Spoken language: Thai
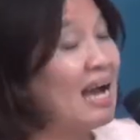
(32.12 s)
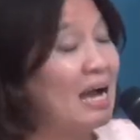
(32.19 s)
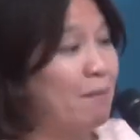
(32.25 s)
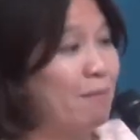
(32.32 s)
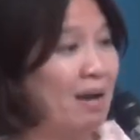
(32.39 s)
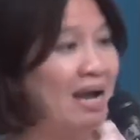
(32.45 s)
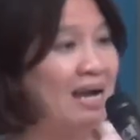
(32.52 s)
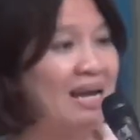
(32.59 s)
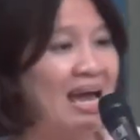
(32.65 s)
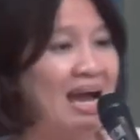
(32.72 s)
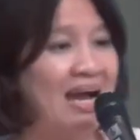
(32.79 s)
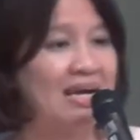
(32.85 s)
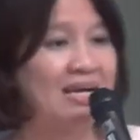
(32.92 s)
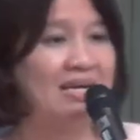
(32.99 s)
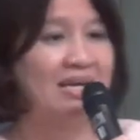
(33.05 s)
กับข้างหลั
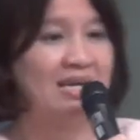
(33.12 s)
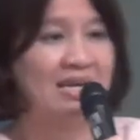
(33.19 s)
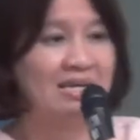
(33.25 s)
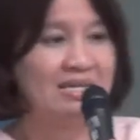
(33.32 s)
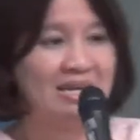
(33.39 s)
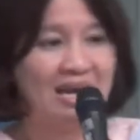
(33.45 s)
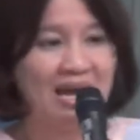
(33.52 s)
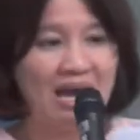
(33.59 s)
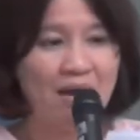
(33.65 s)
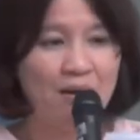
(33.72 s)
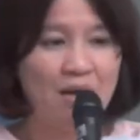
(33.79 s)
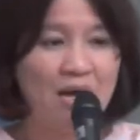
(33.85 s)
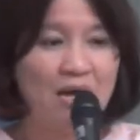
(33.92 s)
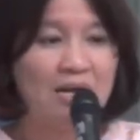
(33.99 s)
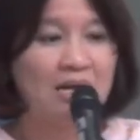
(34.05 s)
งนะคะ
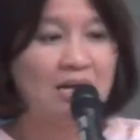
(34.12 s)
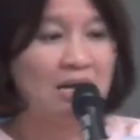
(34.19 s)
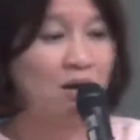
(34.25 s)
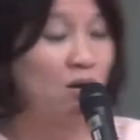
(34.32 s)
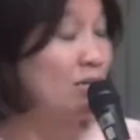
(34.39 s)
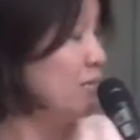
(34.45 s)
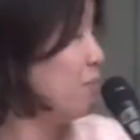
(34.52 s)
แล้วก็จะ